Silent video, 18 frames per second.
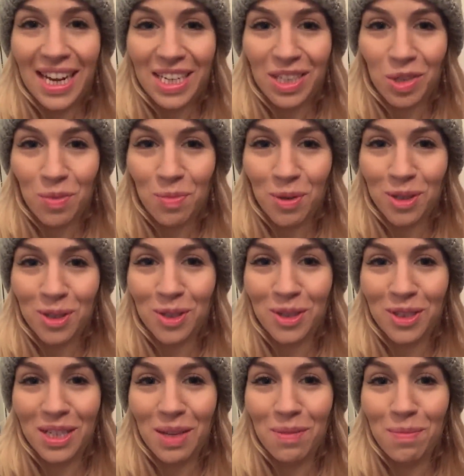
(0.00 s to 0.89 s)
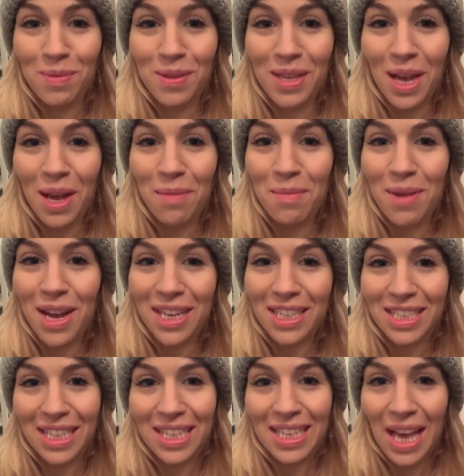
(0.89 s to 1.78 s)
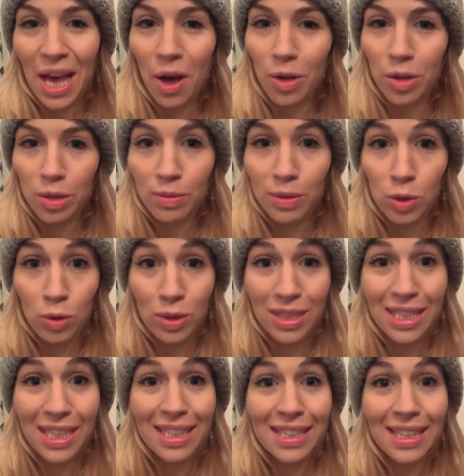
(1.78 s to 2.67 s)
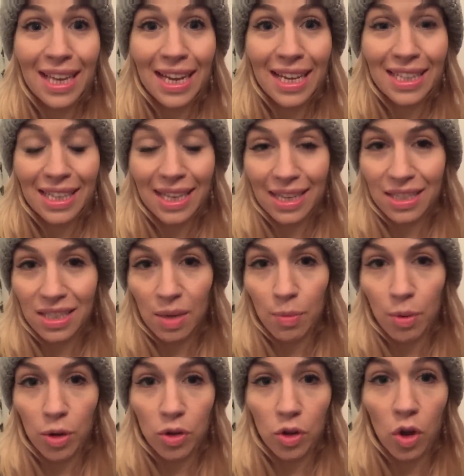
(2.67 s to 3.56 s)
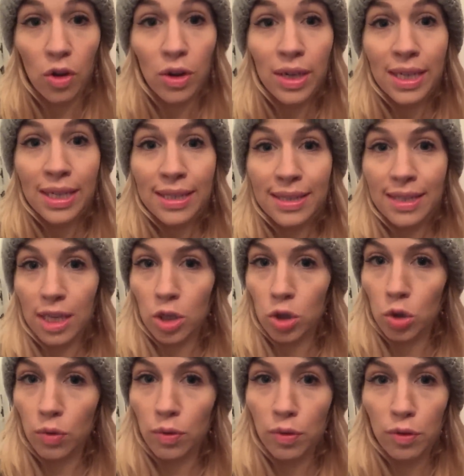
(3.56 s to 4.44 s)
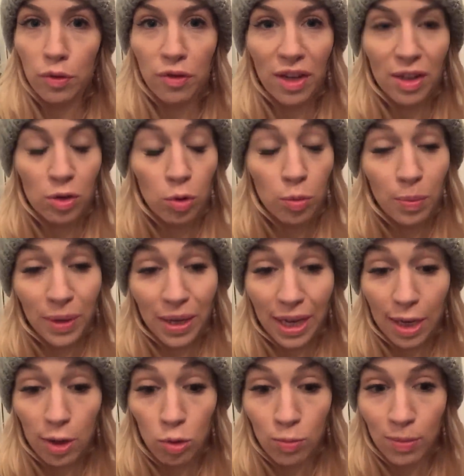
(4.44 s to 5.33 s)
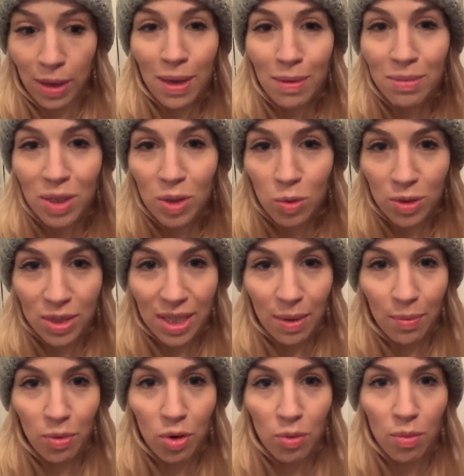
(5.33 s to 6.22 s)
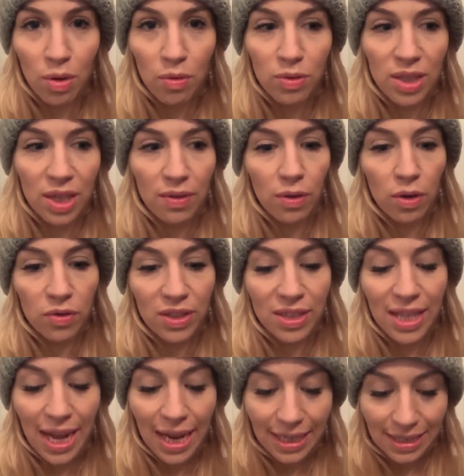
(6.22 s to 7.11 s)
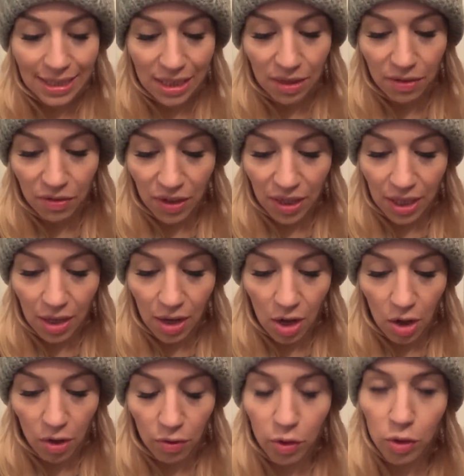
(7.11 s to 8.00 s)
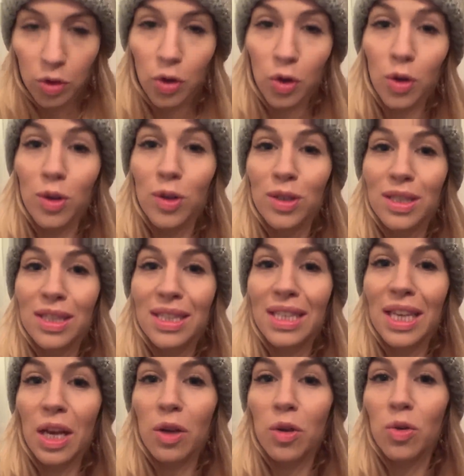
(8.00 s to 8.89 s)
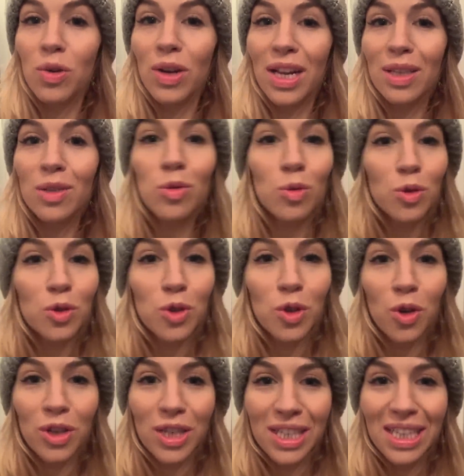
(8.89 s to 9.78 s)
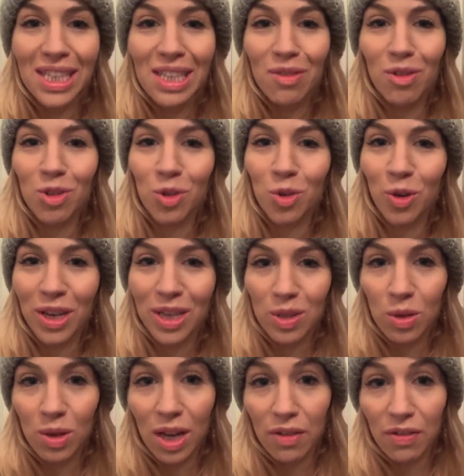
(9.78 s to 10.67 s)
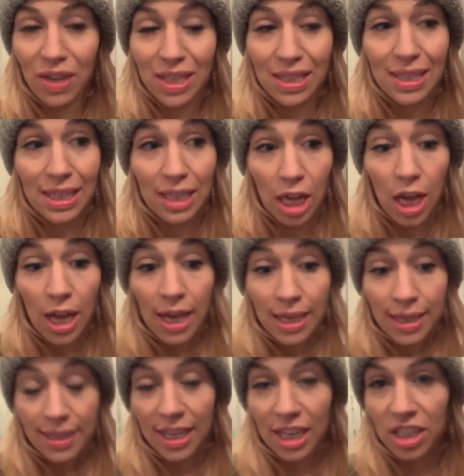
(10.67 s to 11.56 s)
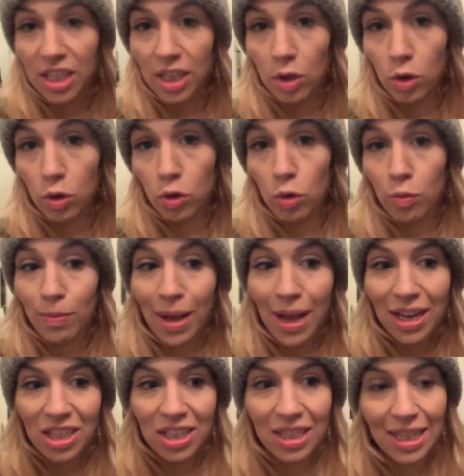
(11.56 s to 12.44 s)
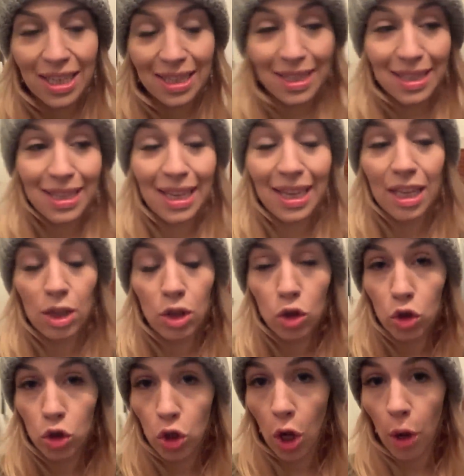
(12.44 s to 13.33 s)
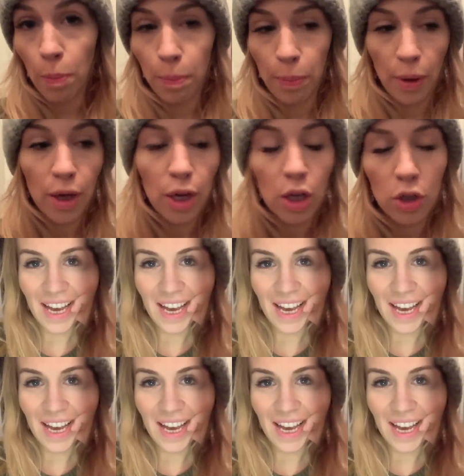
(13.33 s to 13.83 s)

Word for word: Et là, je pense que j'ai bien marché 40 minutes, c'est très très important. Si un jour vous vous faites opérer ou même si tout simplement vous avez envie d'activer votre circulation sanguine, votre réseau lymphatique, sachez que de marcher, c'est top.